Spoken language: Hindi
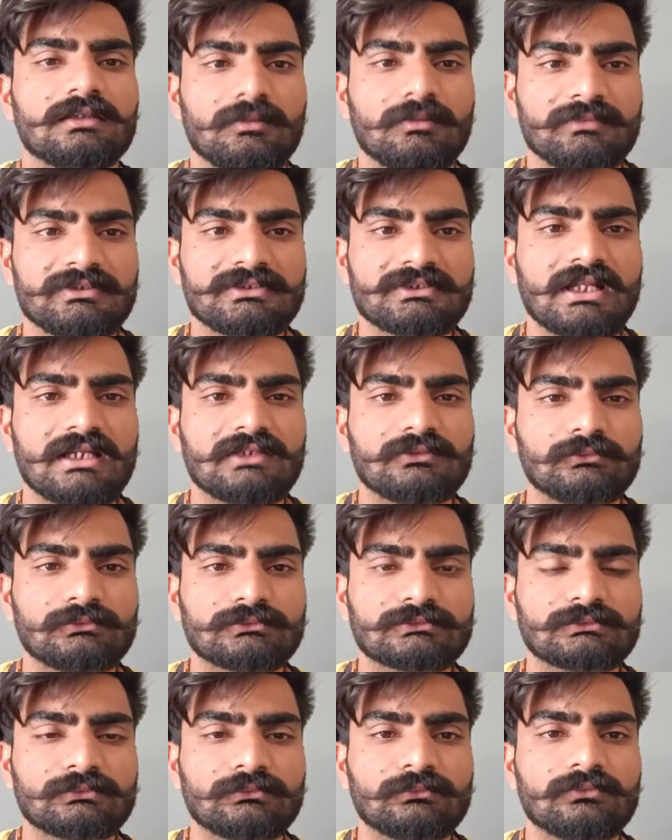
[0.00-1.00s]
नमस्कार
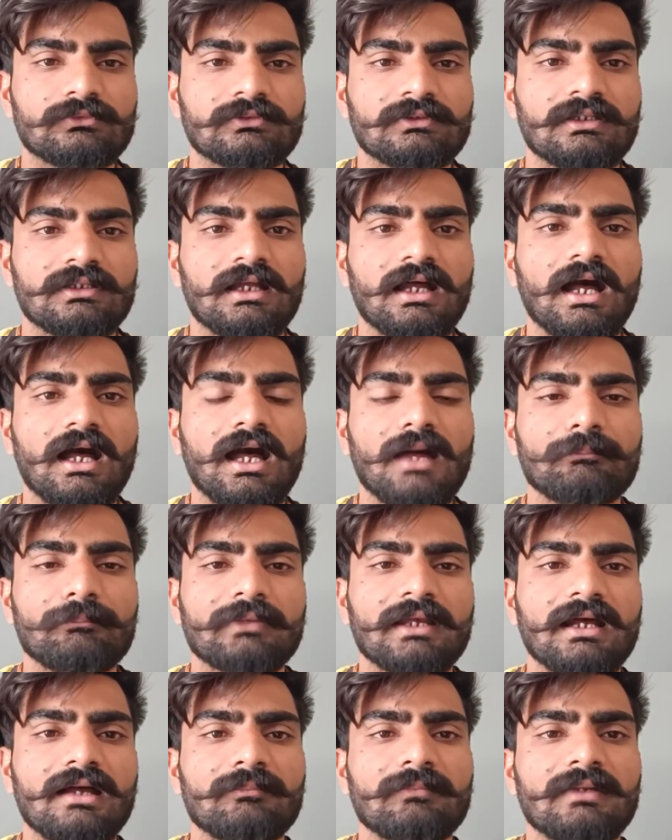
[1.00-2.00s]
दोस्तों
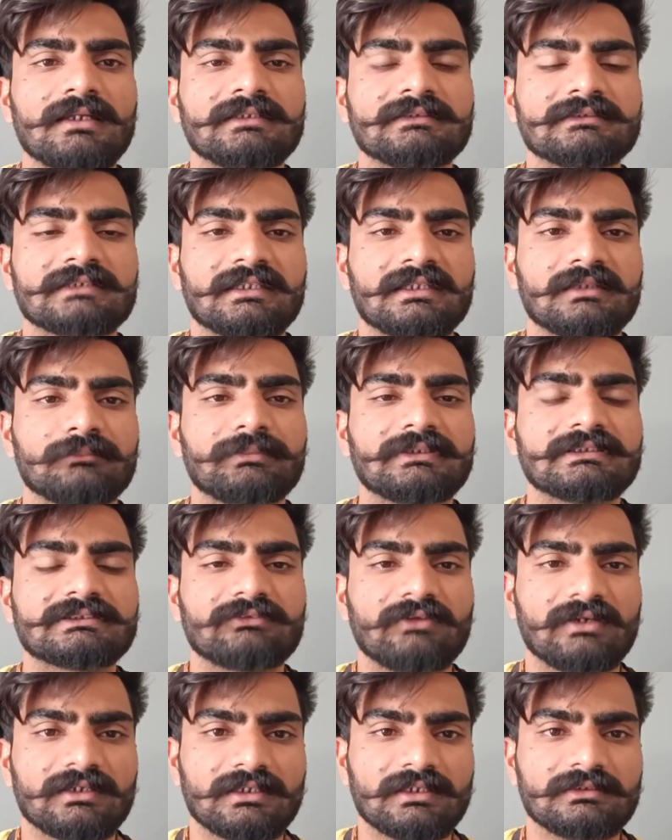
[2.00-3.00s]
आपका हमारे चैनल पर
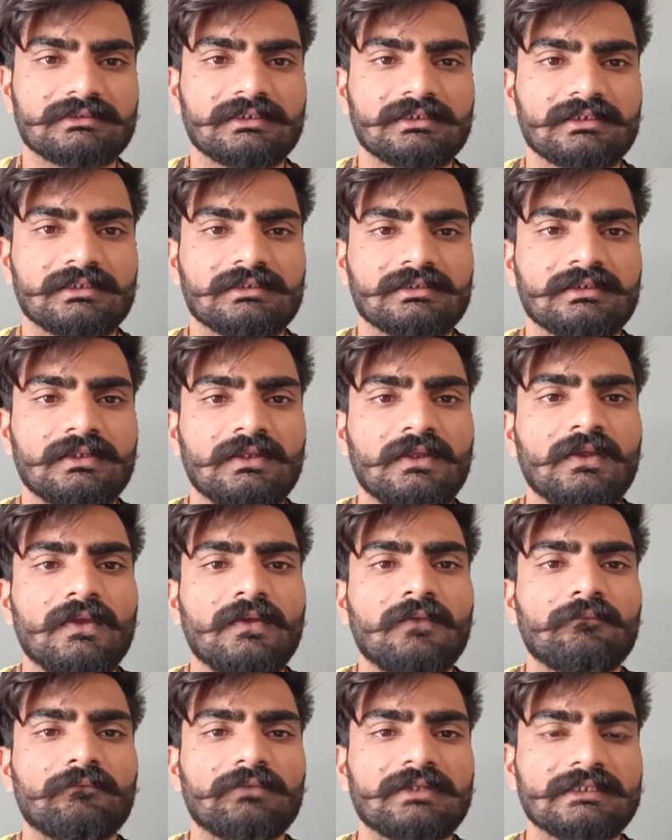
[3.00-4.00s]
स्वागत है
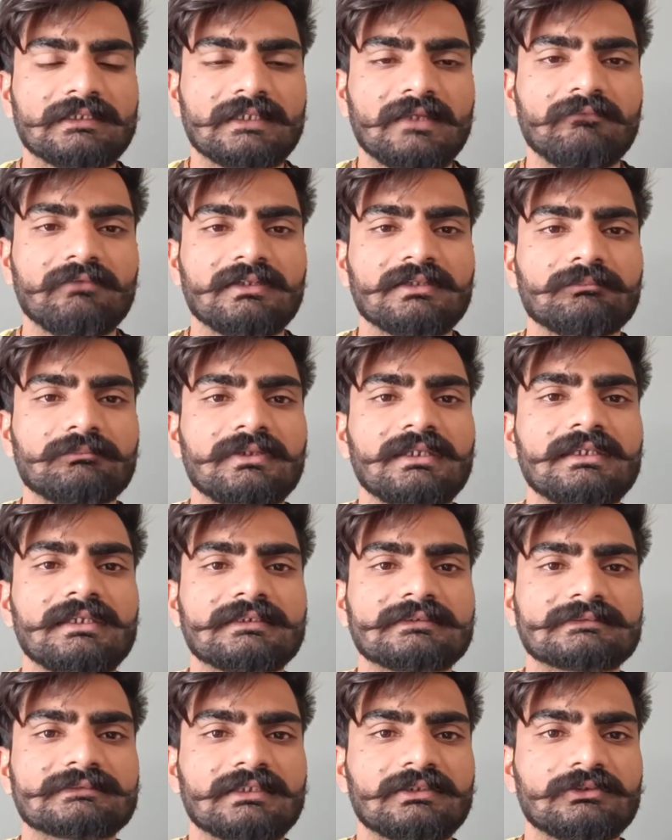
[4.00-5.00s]
वृंदावन में
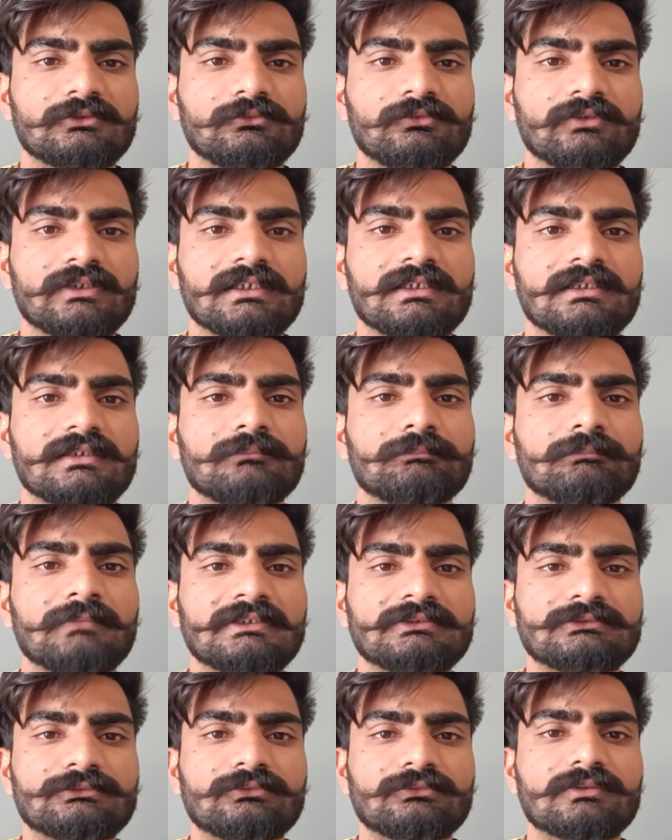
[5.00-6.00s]
एक संत हुए
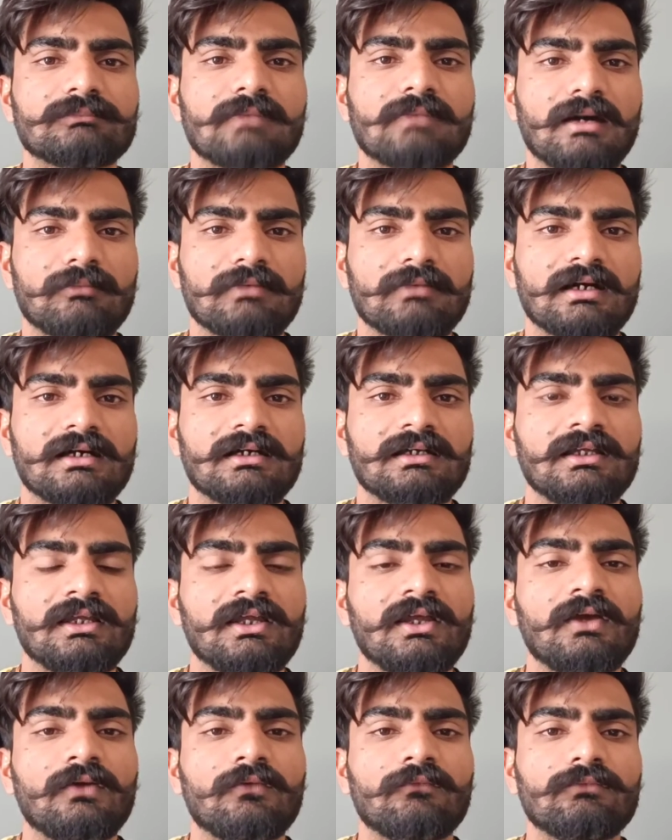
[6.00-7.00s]
मनसुख बाबा
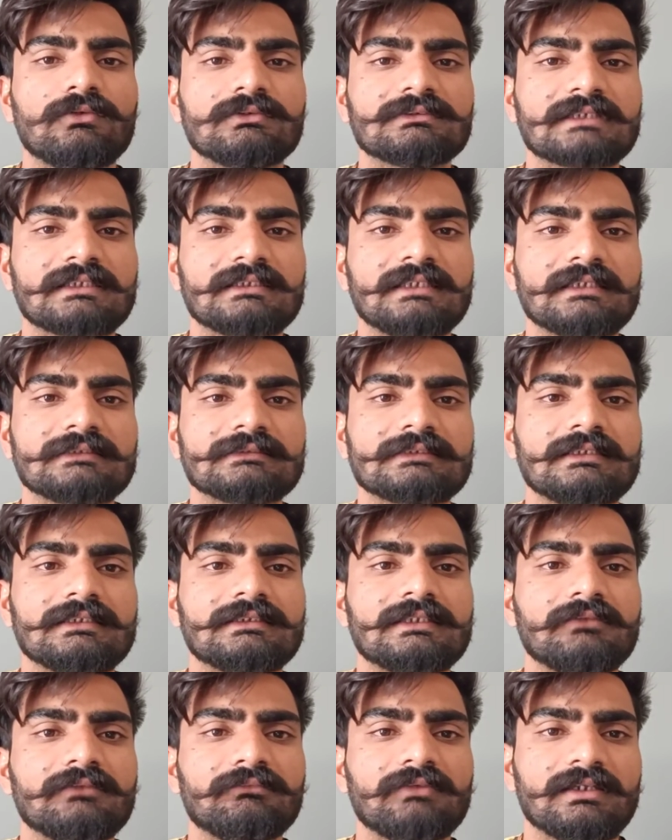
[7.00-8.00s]
वो सदा
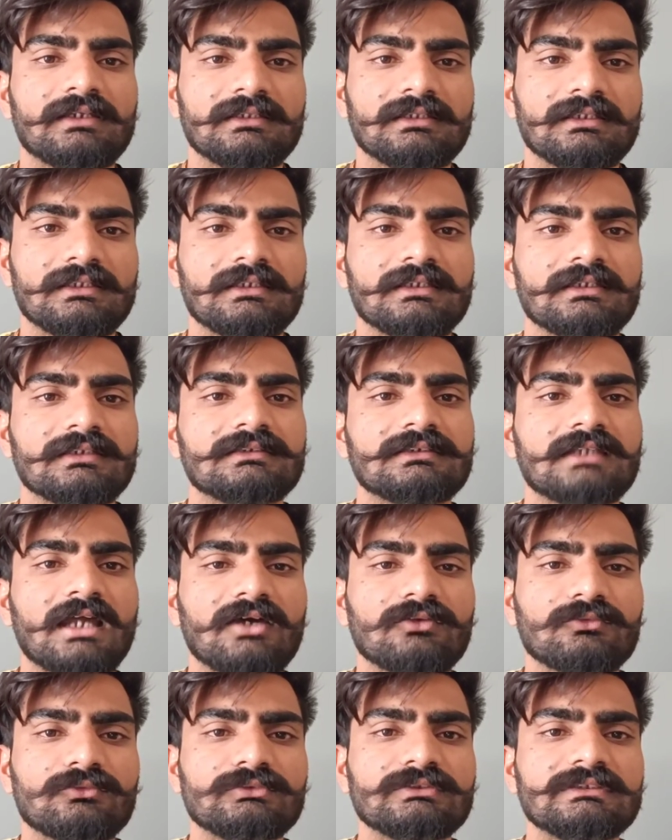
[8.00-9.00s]
चलते फिरते
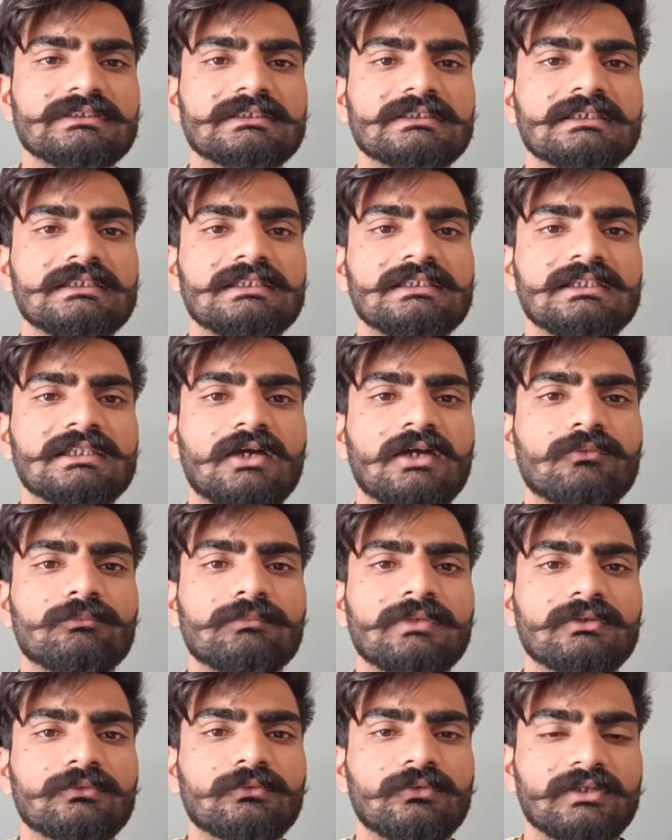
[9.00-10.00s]
ठाकुर जी की लीलाओं
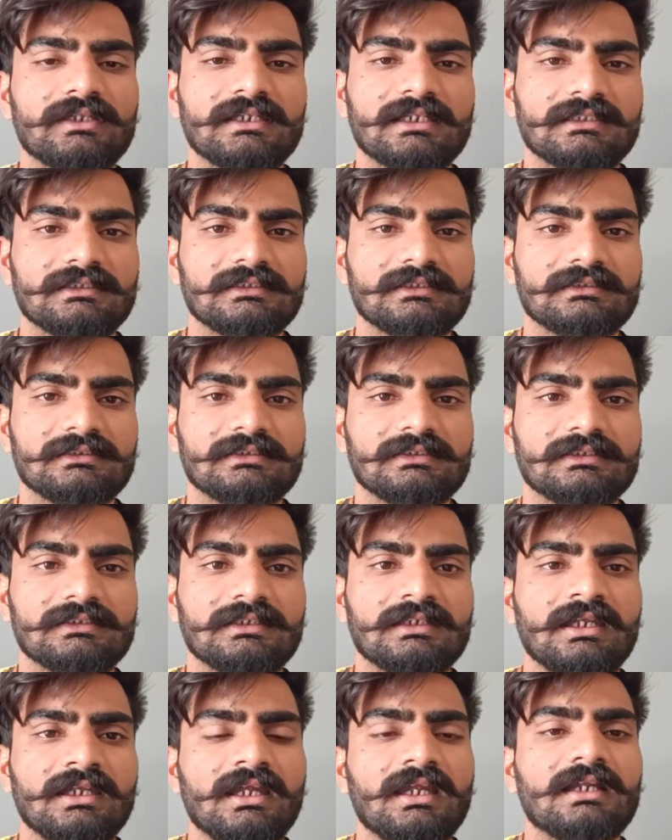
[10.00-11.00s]
में खोए रहते थे
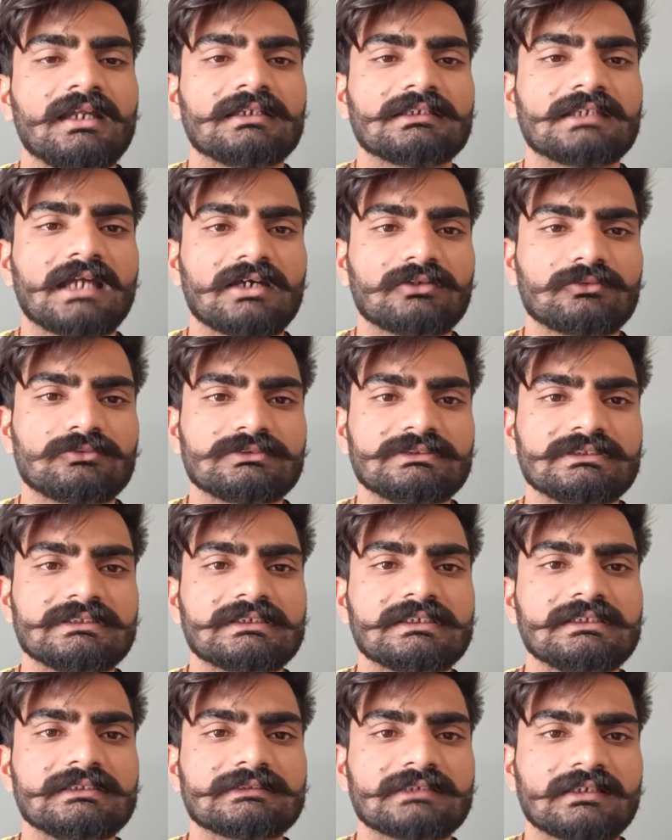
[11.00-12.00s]
ठाकुर जी
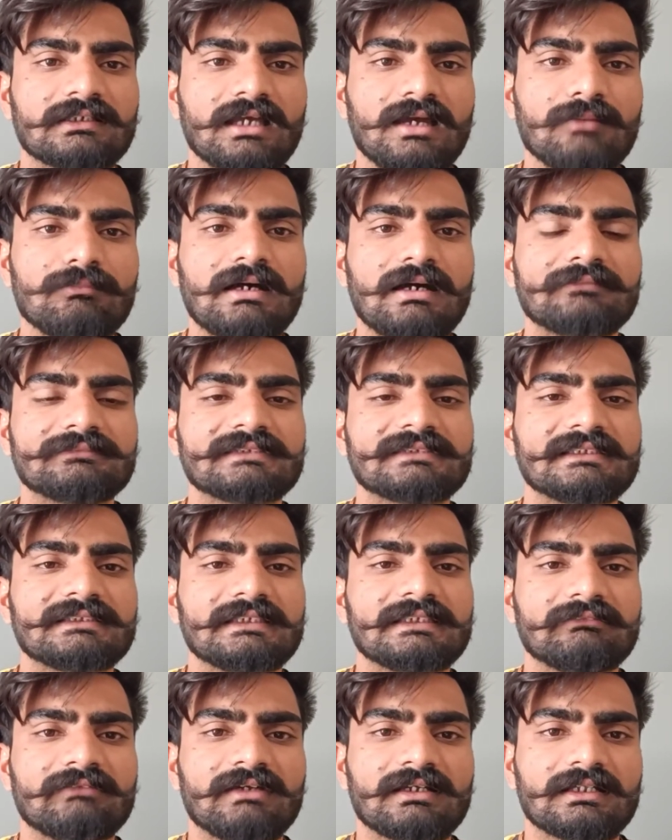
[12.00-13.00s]
की सखा भाव से
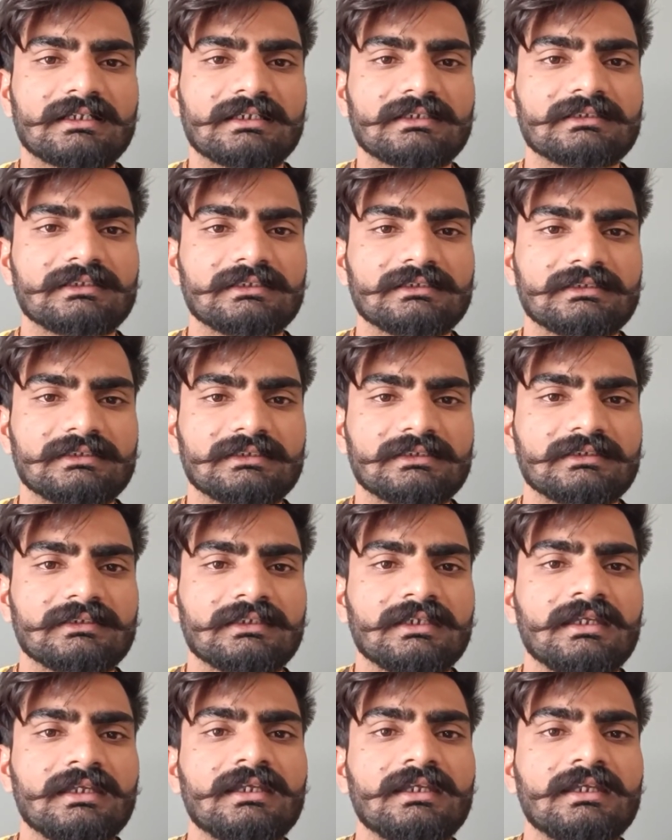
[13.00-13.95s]
सेवा करते थे